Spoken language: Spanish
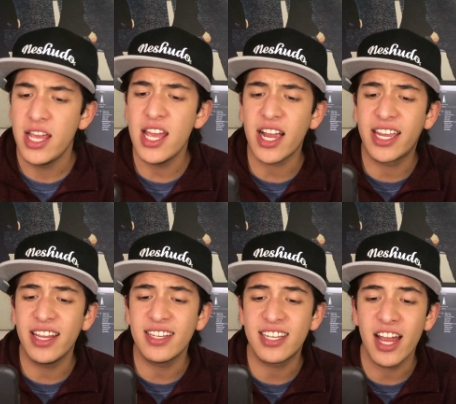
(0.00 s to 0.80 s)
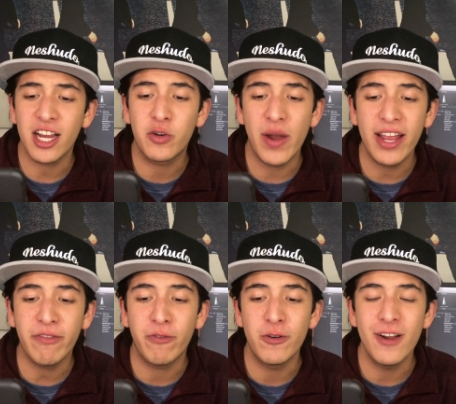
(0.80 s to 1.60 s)
Y aquí dice Great
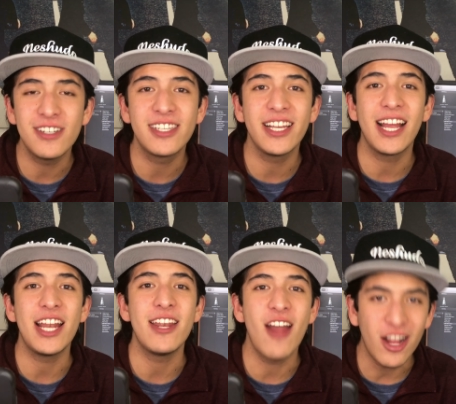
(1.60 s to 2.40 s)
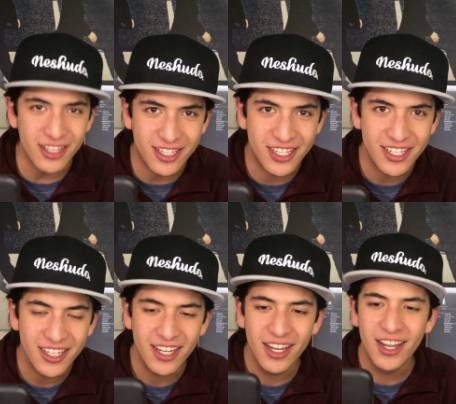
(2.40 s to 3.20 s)
for Rusting
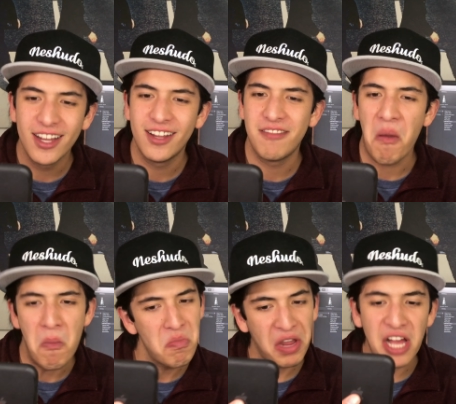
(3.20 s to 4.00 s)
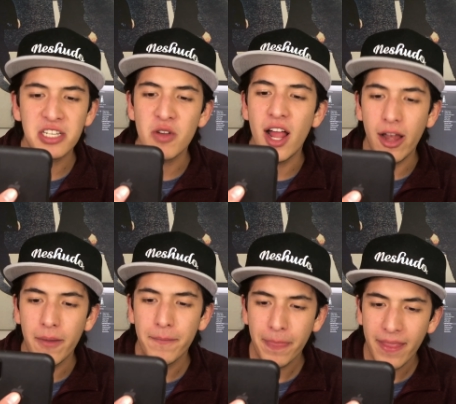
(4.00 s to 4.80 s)
Nuts. Casual.
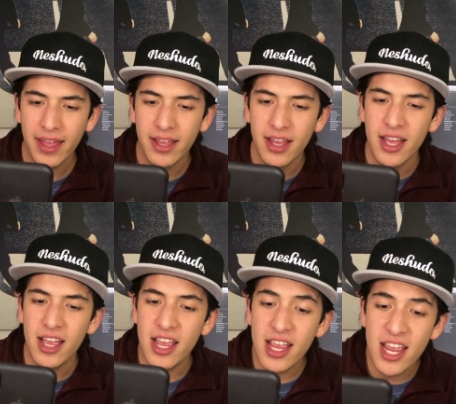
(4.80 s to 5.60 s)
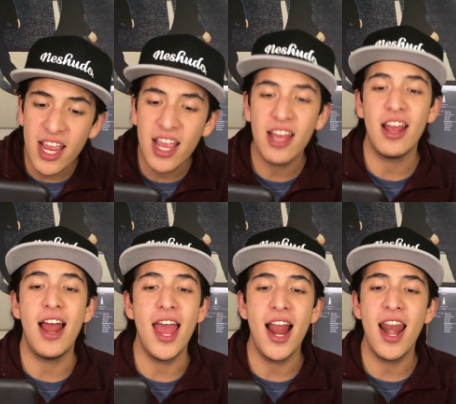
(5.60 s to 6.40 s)
Y
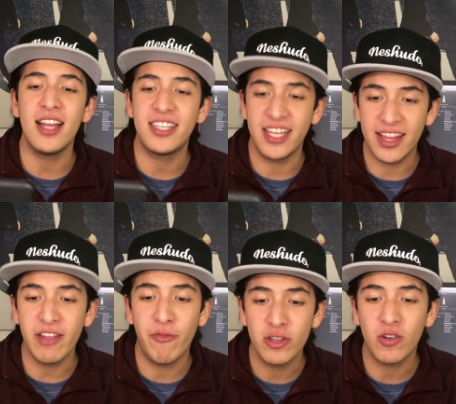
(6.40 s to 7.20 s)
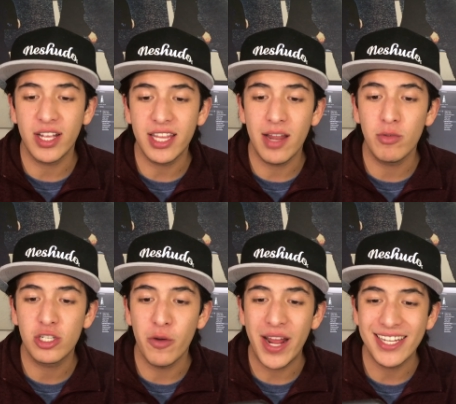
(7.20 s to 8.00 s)
en la siguiente foto que
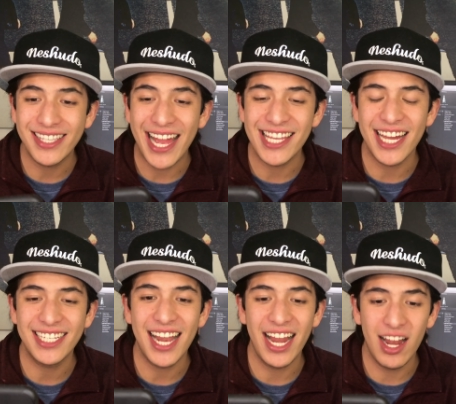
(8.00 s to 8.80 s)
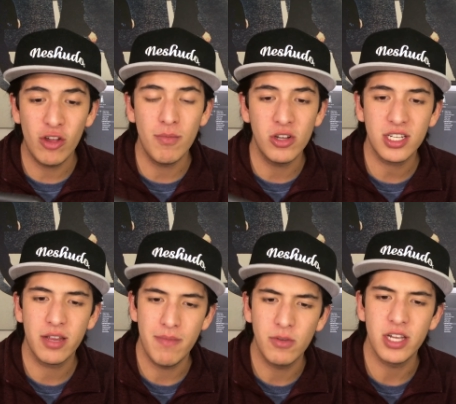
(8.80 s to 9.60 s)
tenemos sobre esta ya sale Elon
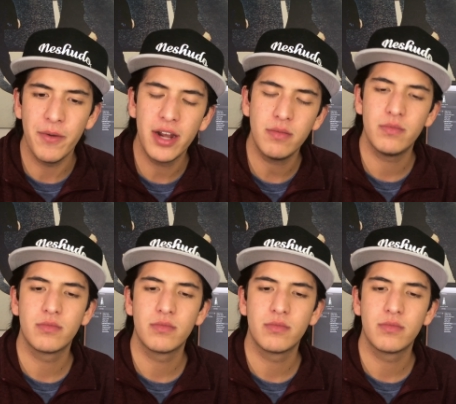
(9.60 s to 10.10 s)
Musk. Vamos a ver.